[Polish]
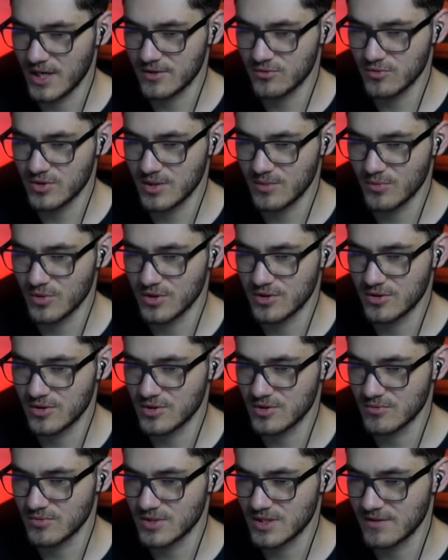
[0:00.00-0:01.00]
a tutaj, moi
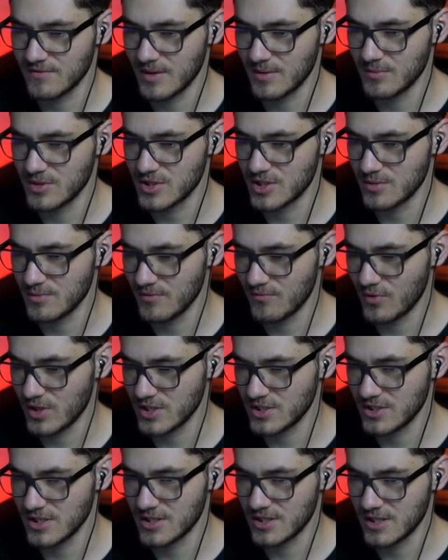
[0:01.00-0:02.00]
drodzy, ustawiamy sobie
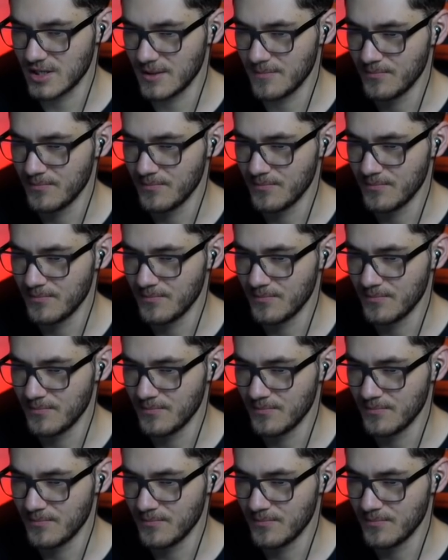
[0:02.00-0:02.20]
właśnie te